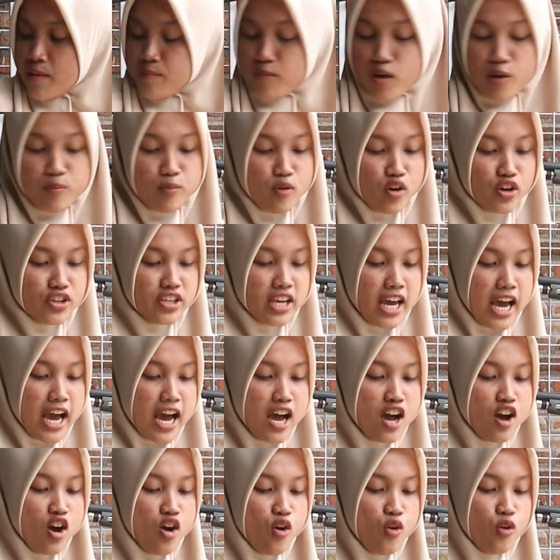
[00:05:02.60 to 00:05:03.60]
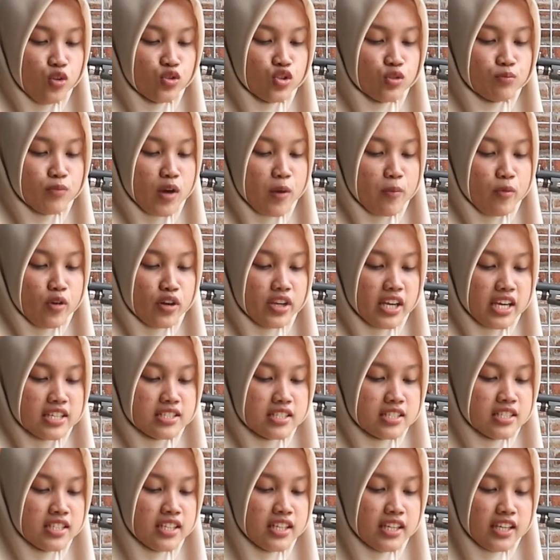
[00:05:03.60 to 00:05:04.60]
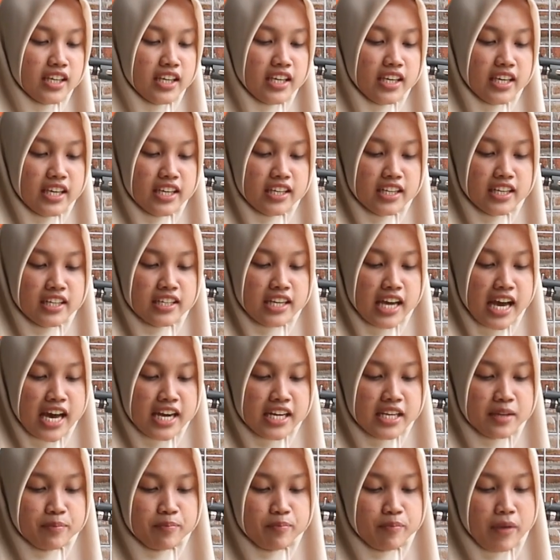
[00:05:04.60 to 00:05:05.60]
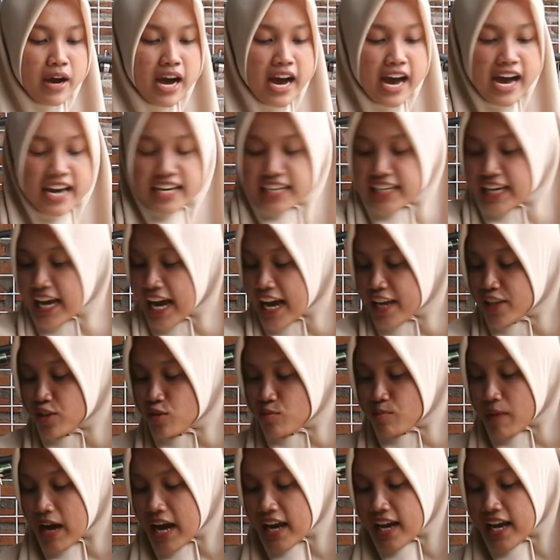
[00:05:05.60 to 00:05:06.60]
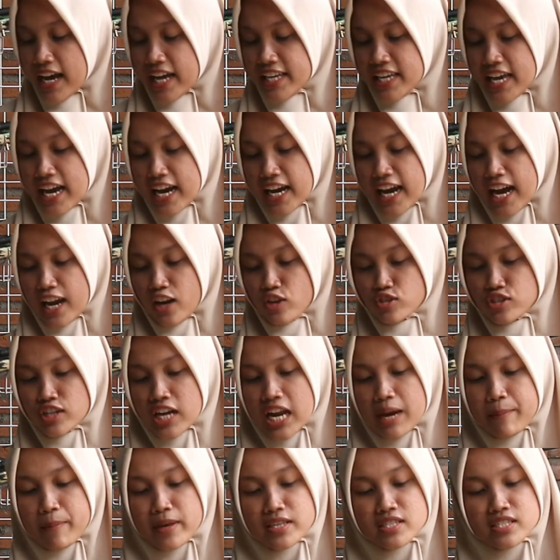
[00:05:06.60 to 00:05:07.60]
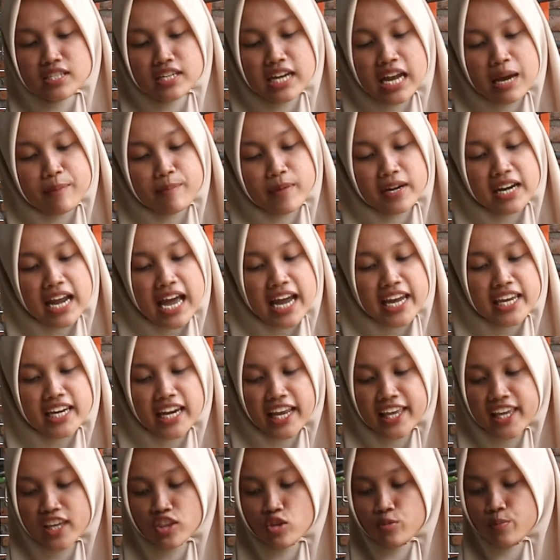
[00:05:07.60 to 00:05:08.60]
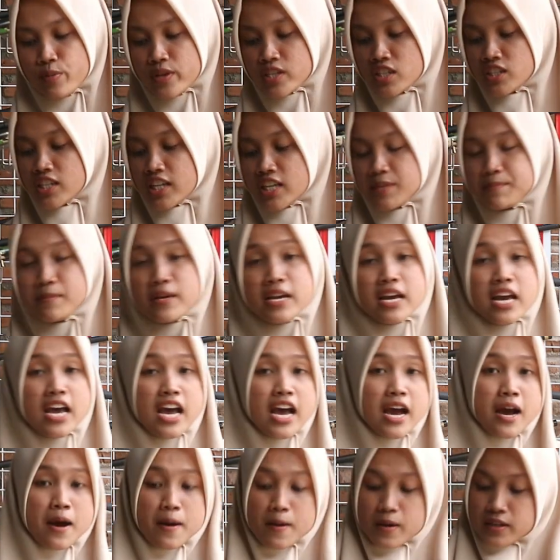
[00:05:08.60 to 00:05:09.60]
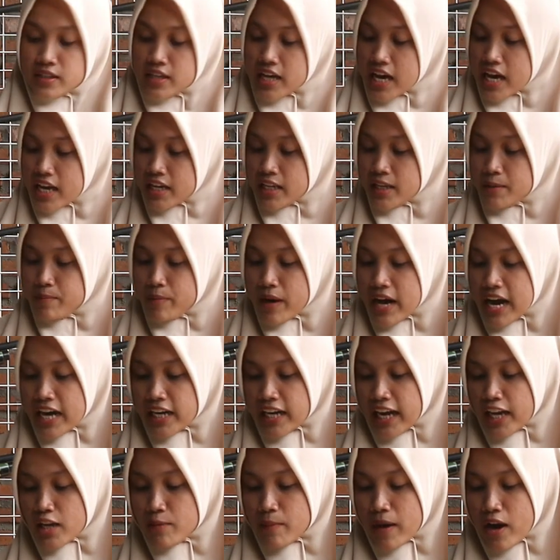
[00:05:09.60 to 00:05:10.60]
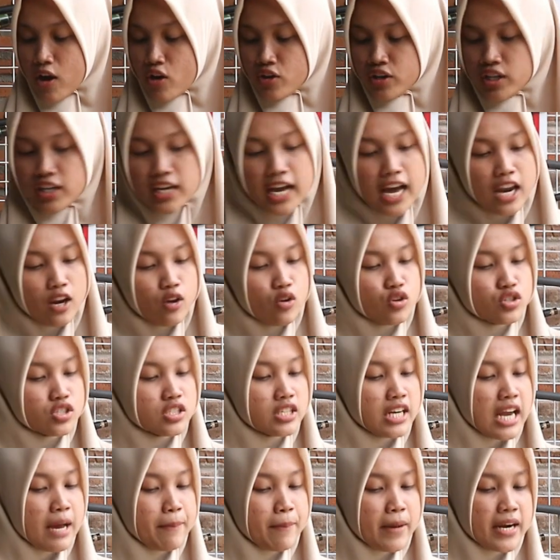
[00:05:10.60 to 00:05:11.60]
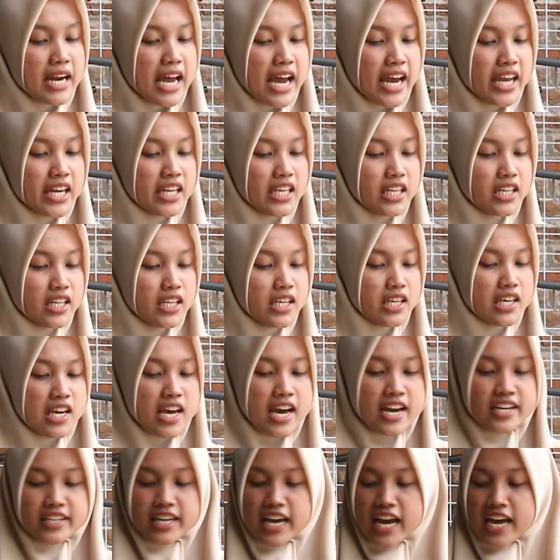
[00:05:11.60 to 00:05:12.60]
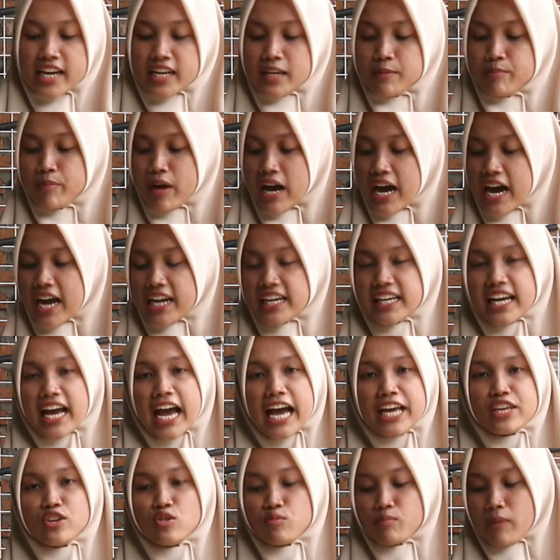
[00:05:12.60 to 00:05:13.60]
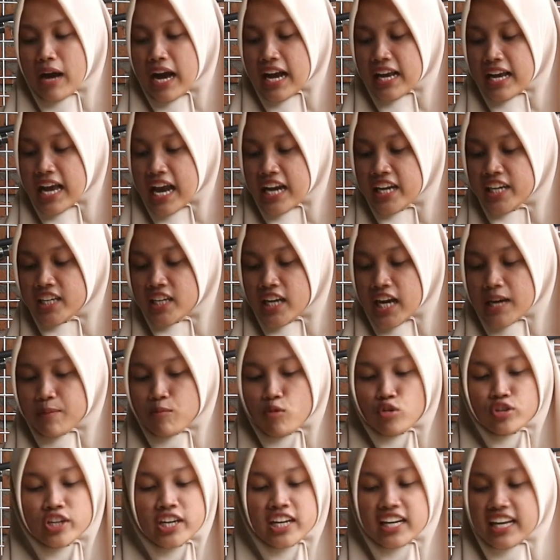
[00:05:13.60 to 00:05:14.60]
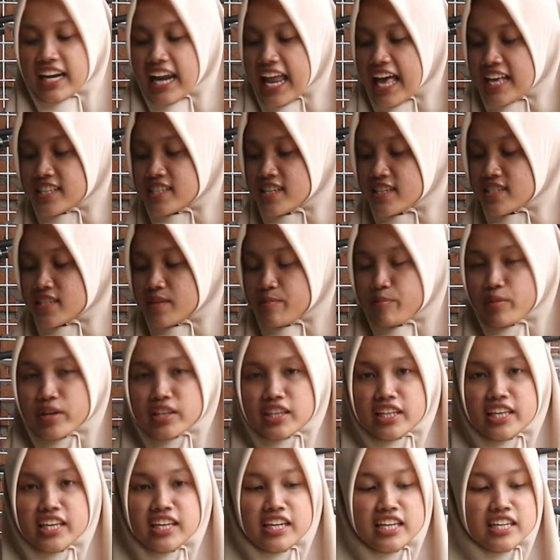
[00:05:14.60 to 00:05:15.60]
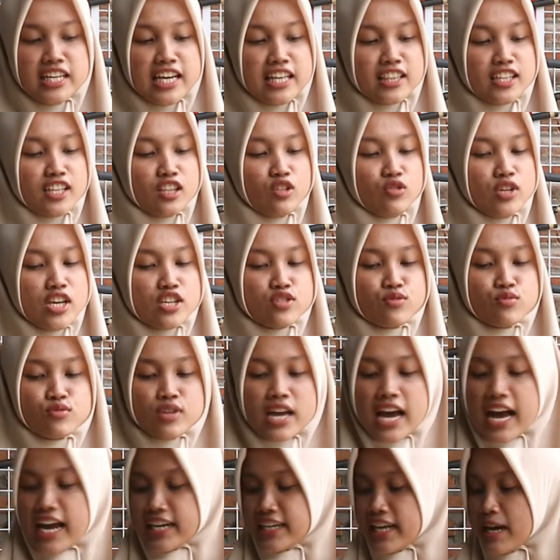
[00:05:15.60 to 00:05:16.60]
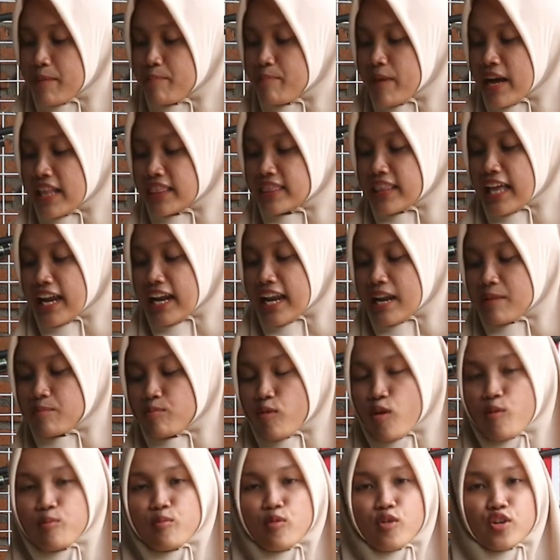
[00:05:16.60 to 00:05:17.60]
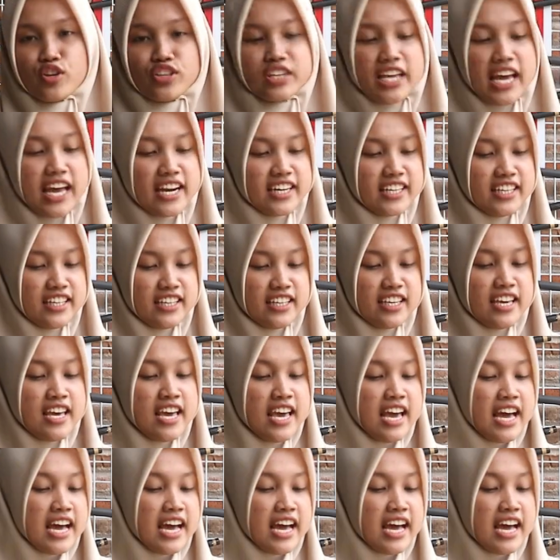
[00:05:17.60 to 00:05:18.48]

popornya untuk popornya sendiri ini dari bahan kayu mangga ya kalau senapan-senapan angin lainnya itu biasanya dari dari bahan kayu mahoni kalau senapan angin ini dari bahan kayu mangga nih dengan model klasik seperti ini dan tentunya sudah ada bantalan popornya nih